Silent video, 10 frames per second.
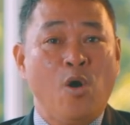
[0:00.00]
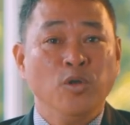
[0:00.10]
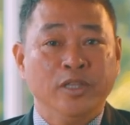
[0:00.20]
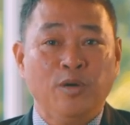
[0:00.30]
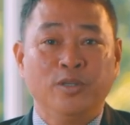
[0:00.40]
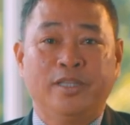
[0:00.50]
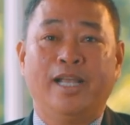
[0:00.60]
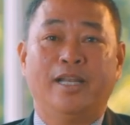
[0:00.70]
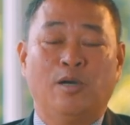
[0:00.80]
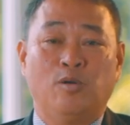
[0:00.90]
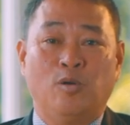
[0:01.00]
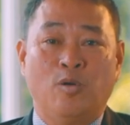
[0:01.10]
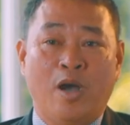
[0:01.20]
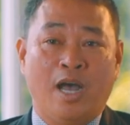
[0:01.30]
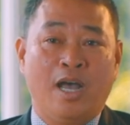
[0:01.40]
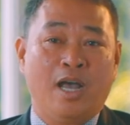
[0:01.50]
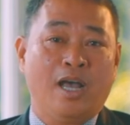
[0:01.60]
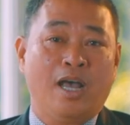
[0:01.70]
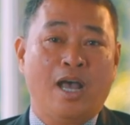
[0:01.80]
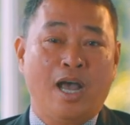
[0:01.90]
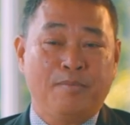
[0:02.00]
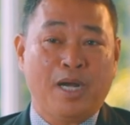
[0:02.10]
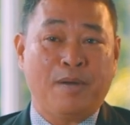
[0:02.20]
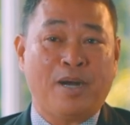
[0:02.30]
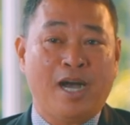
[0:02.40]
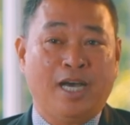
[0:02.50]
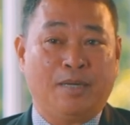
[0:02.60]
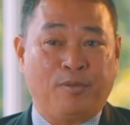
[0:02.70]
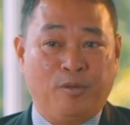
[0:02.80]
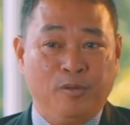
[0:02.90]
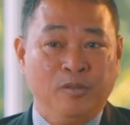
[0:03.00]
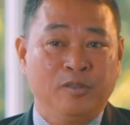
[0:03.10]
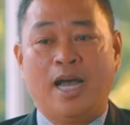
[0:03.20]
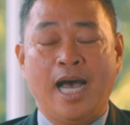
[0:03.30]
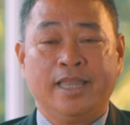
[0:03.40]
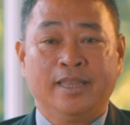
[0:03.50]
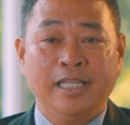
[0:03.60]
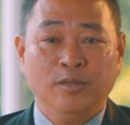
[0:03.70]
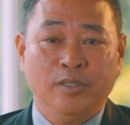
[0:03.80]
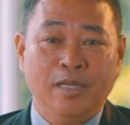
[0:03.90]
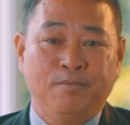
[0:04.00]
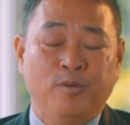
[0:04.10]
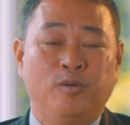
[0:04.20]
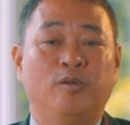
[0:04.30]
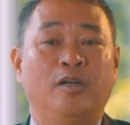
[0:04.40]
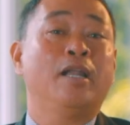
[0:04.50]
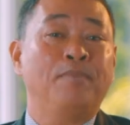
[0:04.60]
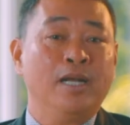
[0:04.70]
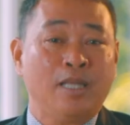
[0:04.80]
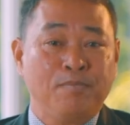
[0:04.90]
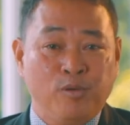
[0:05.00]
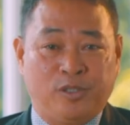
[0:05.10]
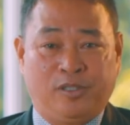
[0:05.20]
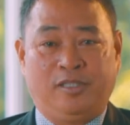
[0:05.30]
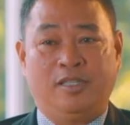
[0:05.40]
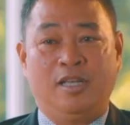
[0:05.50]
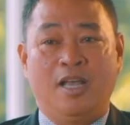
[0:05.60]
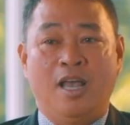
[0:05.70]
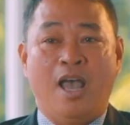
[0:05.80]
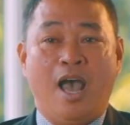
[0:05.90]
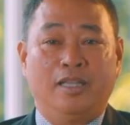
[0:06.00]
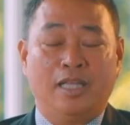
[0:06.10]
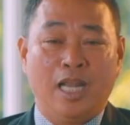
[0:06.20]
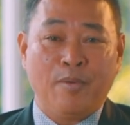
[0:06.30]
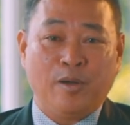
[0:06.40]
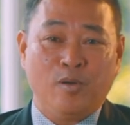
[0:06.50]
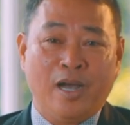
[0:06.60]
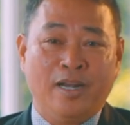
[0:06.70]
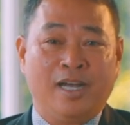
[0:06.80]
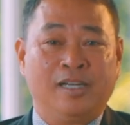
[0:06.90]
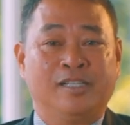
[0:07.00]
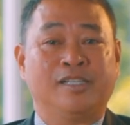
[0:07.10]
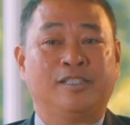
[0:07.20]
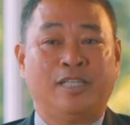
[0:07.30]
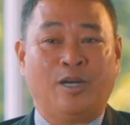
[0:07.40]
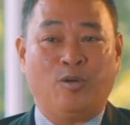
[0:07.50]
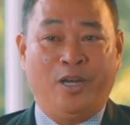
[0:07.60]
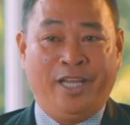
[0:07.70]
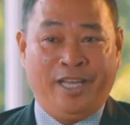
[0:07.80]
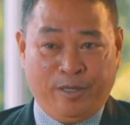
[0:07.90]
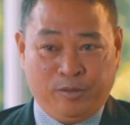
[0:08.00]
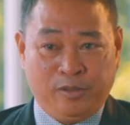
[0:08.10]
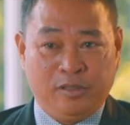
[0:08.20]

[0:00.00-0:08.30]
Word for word: unti-unting nakukuha ang mga pangarap ko at dito din po napagtapos ang dalawa kong anak sa kolehiyo.